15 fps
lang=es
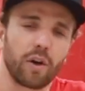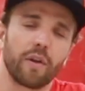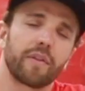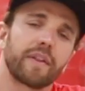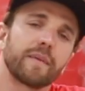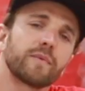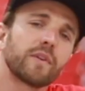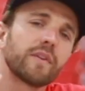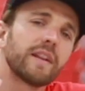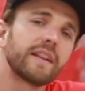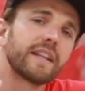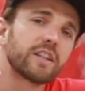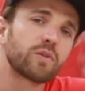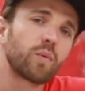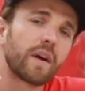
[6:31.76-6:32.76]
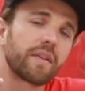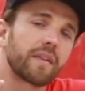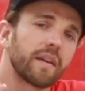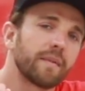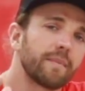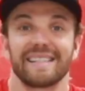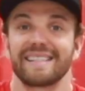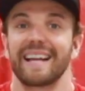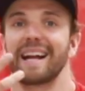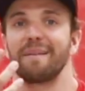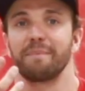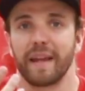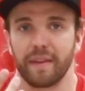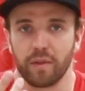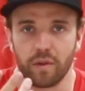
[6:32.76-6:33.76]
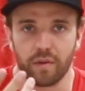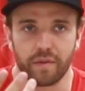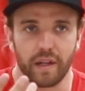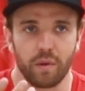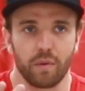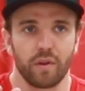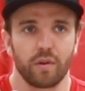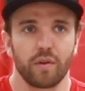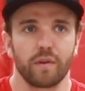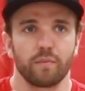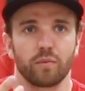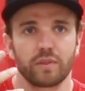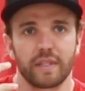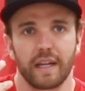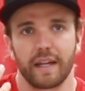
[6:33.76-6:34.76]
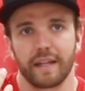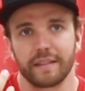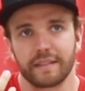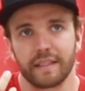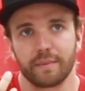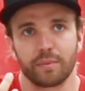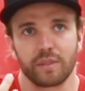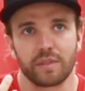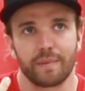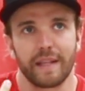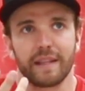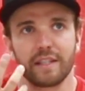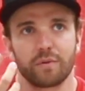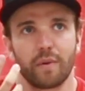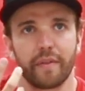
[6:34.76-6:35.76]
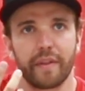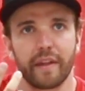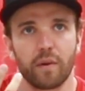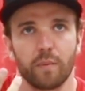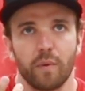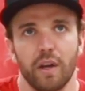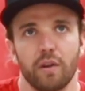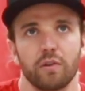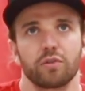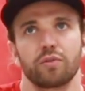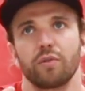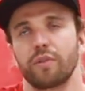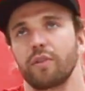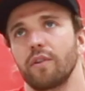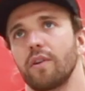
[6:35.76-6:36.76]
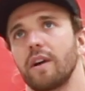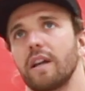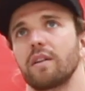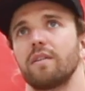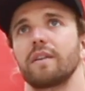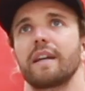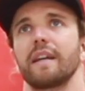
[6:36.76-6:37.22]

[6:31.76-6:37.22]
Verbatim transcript: concepto del desguace está cambiando, ¿de acuerdo? Y mucha gente pues ve el desguace como algo sucio, algo